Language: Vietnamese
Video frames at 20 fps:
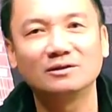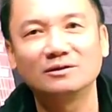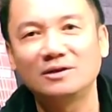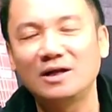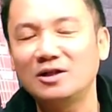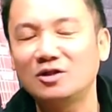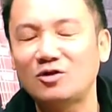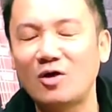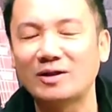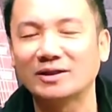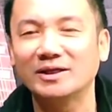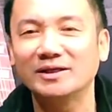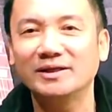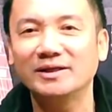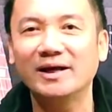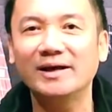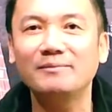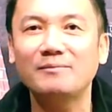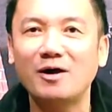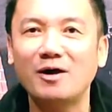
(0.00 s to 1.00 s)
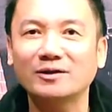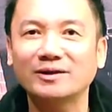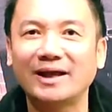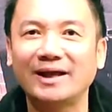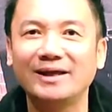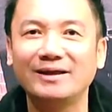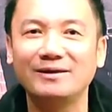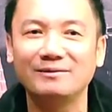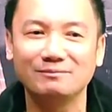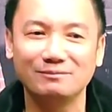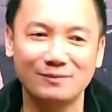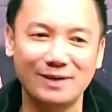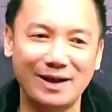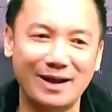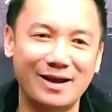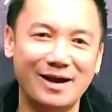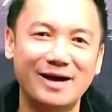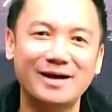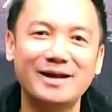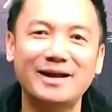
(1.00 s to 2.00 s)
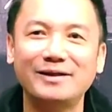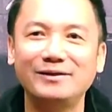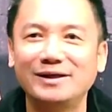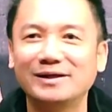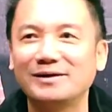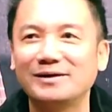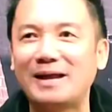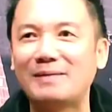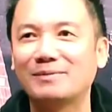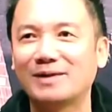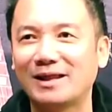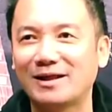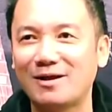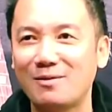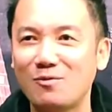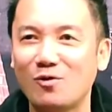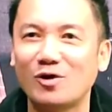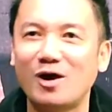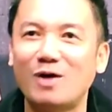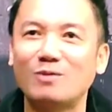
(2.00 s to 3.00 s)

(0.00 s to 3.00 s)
trên toàn thế giới bó tay mà ở đây Việt Nam lại có một